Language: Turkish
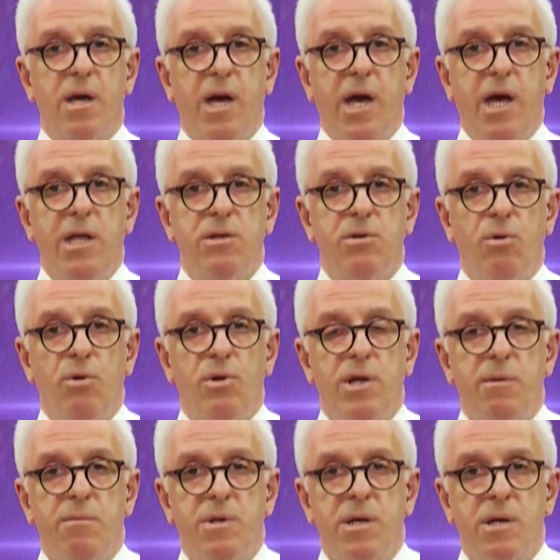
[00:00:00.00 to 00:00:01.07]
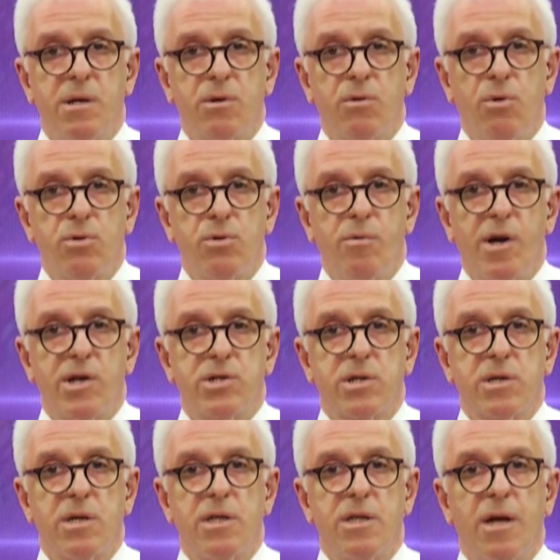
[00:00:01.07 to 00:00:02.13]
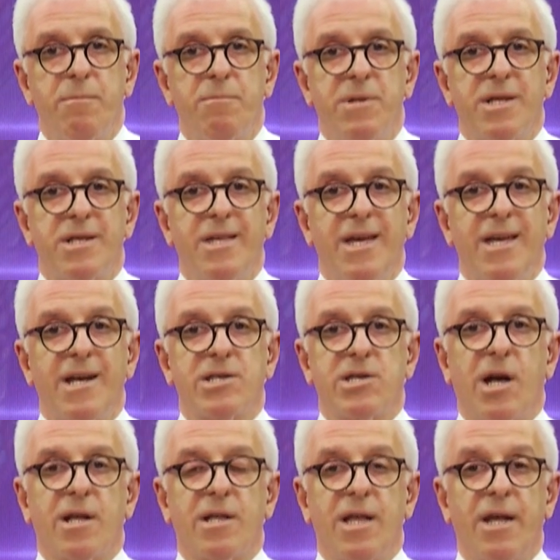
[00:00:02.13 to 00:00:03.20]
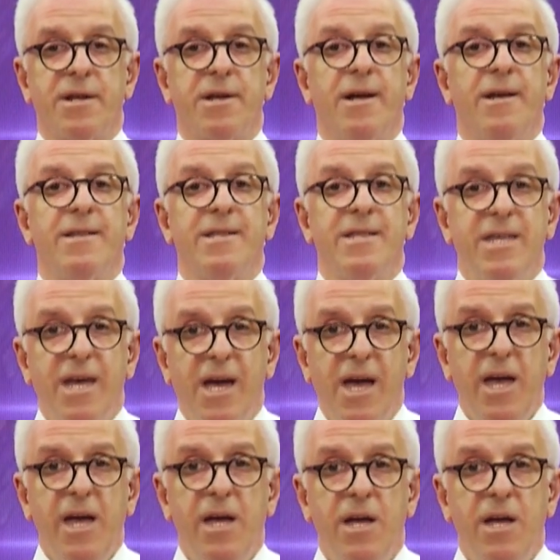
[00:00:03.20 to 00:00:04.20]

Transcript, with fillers: en önemli konu başlıklarından biri de yasaklar. Niye?